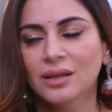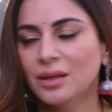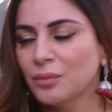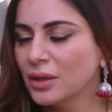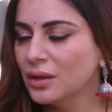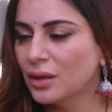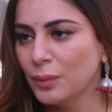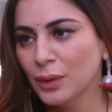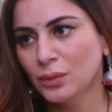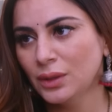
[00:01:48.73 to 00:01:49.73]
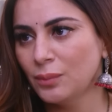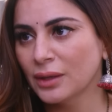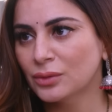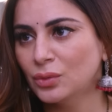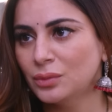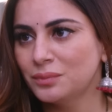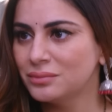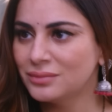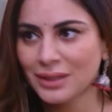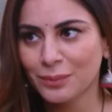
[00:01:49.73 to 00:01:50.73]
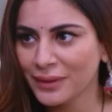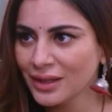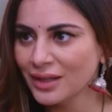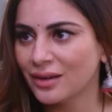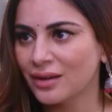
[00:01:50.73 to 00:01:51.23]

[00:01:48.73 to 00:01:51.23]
بس بحياتي ما فكرت إني أزعل